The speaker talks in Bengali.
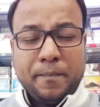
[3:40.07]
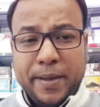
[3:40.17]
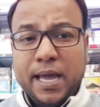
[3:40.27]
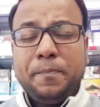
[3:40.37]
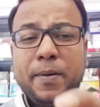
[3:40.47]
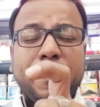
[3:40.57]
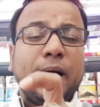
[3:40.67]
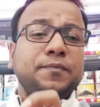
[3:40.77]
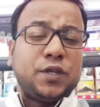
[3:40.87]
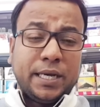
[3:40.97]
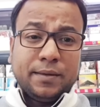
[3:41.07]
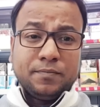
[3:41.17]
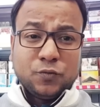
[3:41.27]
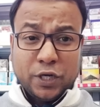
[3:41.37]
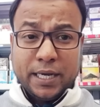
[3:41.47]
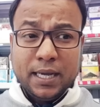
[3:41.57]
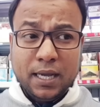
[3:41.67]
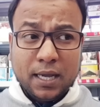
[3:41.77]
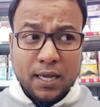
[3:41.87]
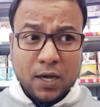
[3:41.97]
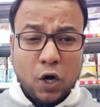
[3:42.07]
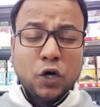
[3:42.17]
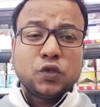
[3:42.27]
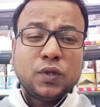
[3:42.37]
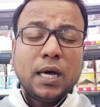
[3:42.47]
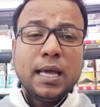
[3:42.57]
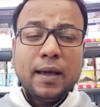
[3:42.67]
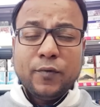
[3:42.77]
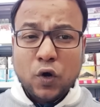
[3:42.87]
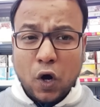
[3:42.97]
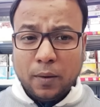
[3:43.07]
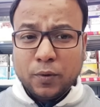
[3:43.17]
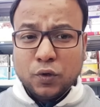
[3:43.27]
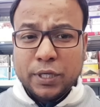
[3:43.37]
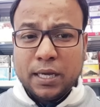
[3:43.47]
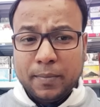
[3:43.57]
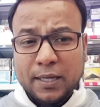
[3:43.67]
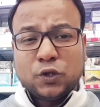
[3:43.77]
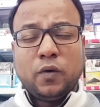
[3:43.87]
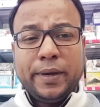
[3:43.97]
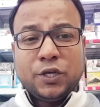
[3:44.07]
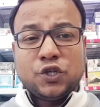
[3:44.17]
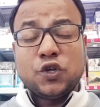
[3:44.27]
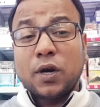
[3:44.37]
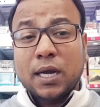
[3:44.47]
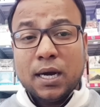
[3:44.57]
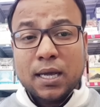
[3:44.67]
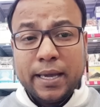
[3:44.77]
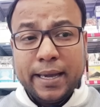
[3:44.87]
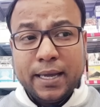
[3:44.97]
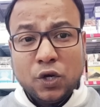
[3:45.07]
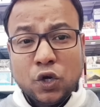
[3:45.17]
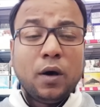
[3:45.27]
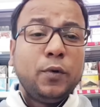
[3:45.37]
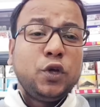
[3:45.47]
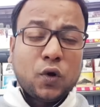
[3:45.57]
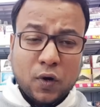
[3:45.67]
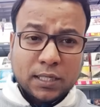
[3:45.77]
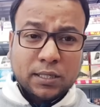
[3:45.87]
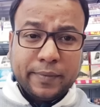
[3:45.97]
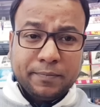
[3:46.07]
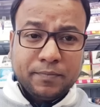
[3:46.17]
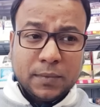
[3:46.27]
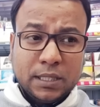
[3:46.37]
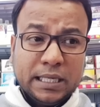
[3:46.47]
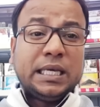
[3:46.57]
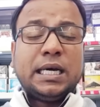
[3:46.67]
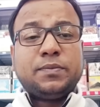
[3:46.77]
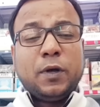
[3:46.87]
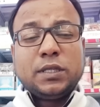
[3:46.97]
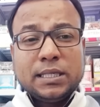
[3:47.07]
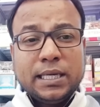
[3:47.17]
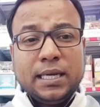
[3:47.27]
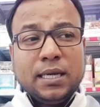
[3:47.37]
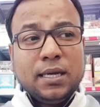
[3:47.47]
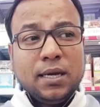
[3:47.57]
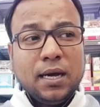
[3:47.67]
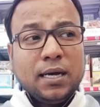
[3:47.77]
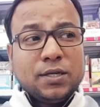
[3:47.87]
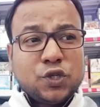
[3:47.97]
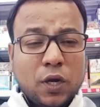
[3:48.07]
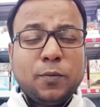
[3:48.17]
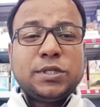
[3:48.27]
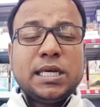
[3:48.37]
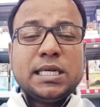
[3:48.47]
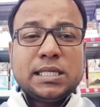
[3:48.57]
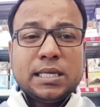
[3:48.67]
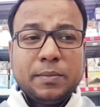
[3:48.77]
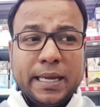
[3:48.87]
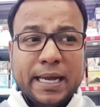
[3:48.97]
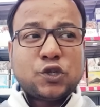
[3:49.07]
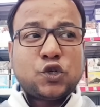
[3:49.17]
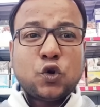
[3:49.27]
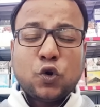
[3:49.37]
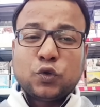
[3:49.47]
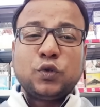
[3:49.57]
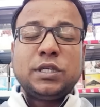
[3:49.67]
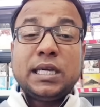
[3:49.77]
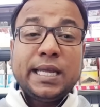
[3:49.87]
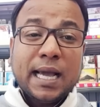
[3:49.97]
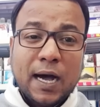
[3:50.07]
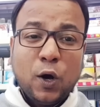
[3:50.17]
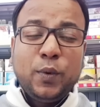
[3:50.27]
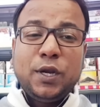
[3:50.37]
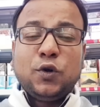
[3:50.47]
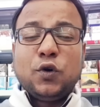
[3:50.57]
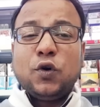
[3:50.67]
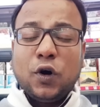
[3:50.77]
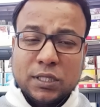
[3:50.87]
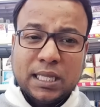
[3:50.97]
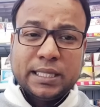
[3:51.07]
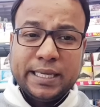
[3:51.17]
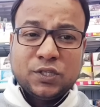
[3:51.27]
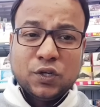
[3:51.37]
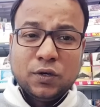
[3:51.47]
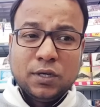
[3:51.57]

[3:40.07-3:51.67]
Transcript: বিএনপি ভাবছে যে হরতাল এবং অবরোধের মাধ্যমেই সরকারকে নমনীয় করা যাবে ইতিহাস বলছে যে সর্বশেষ একশো কতদিন জানি আওয়ামী লীগও হরতাল দিয়েছিল